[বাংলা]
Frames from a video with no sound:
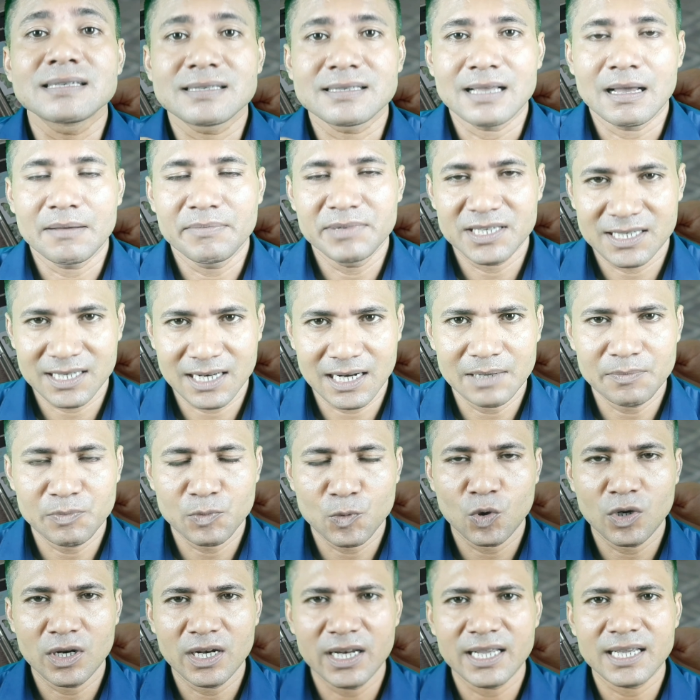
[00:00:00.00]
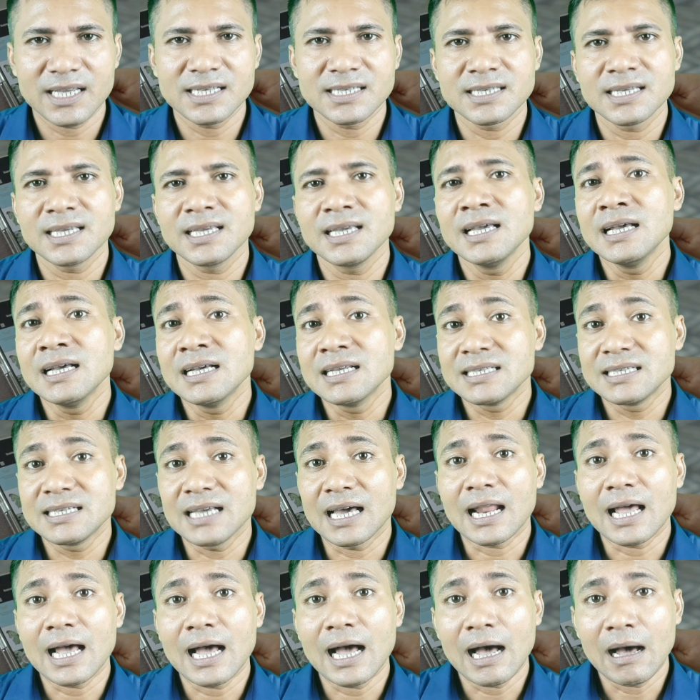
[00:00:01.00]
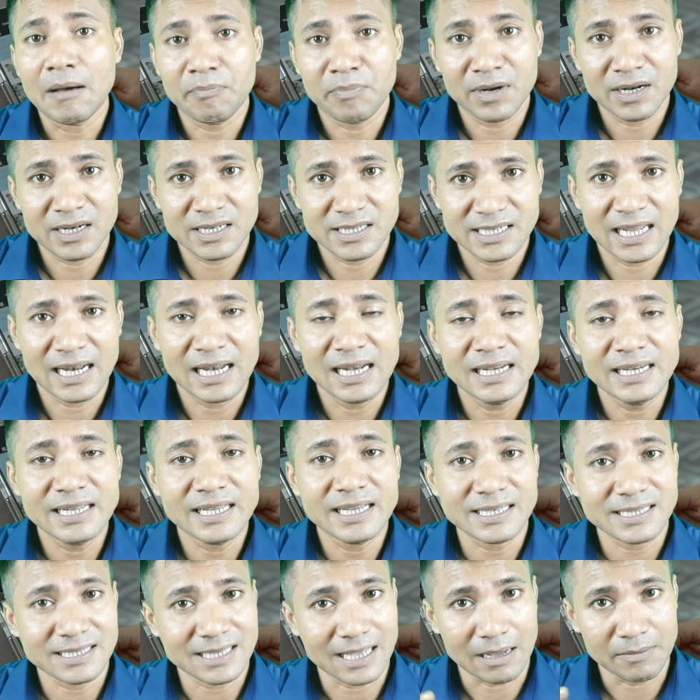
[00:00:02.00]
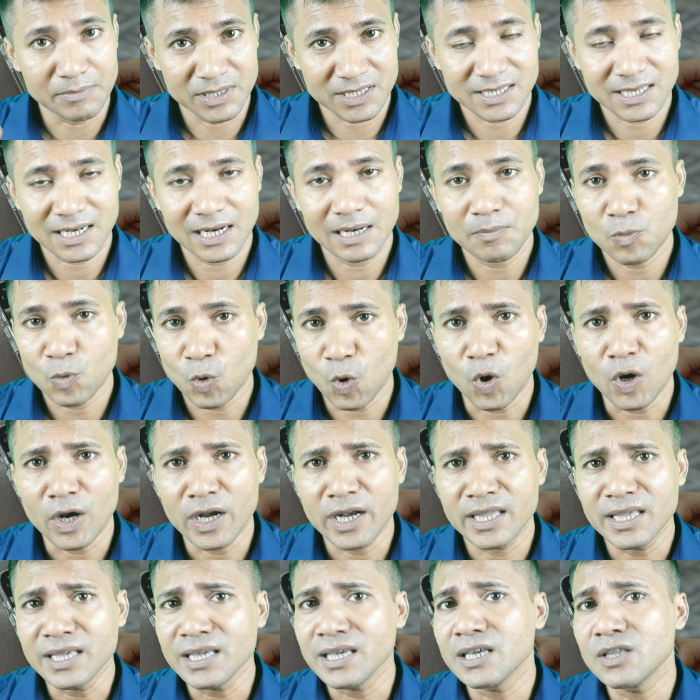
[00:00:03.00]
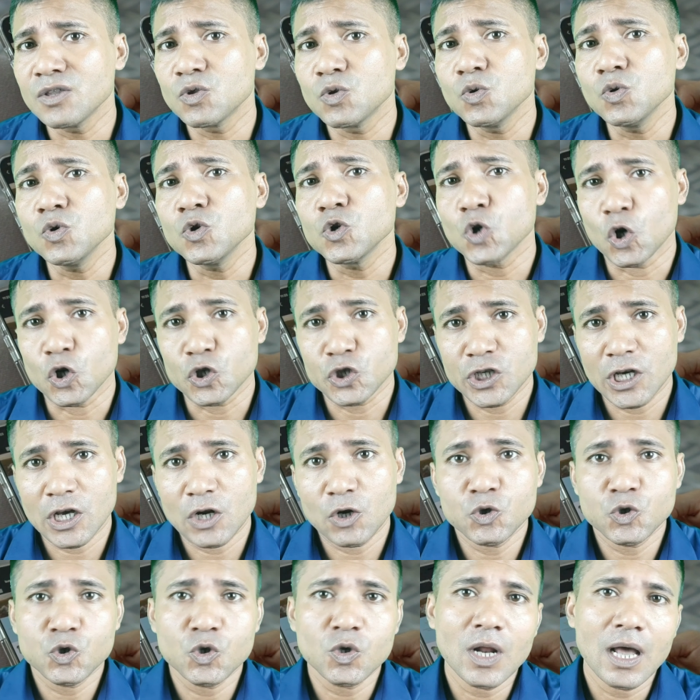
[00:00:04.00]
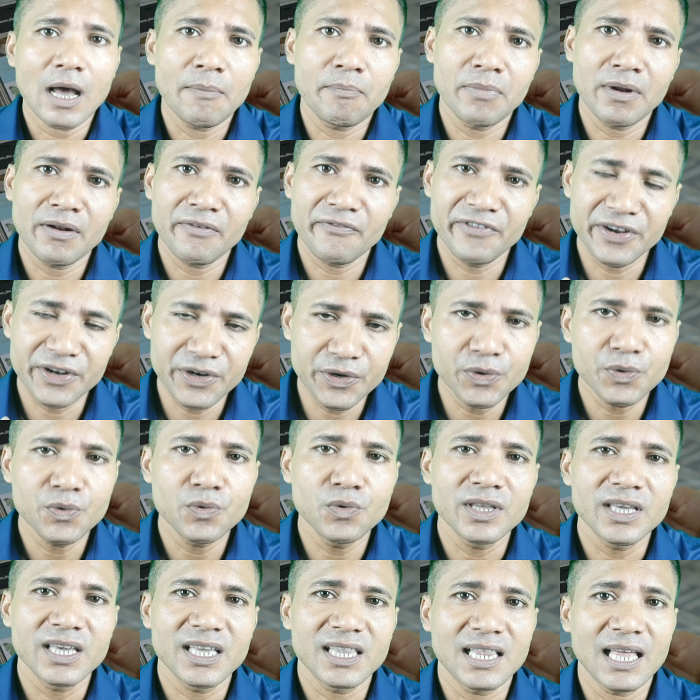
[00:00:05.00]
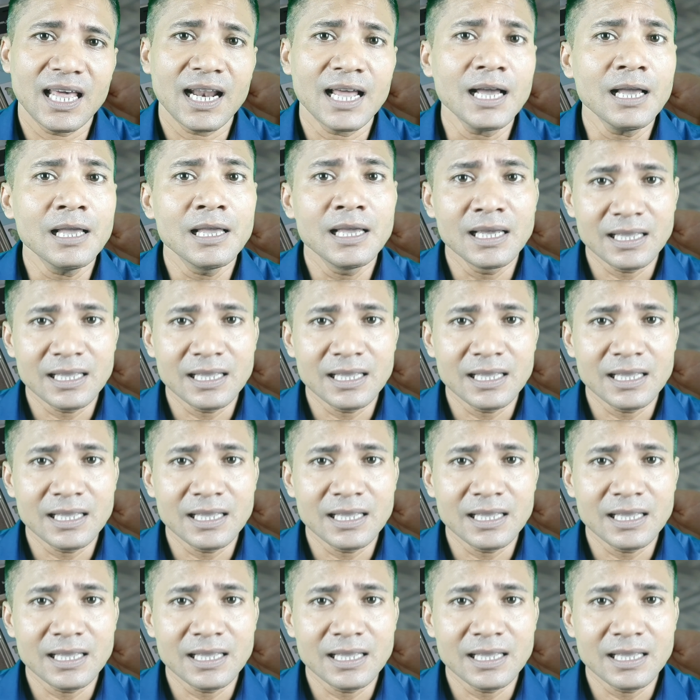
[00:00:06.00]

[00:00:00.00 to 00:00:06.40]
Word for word: সাবস্ক্রাইব করে রেখেছে যারা আপনার চ্যানেলটিকে সাবস্ক্রাইব করেনি কিন্তু সচরাচর আপনার ভিডিওগুলিকে তারা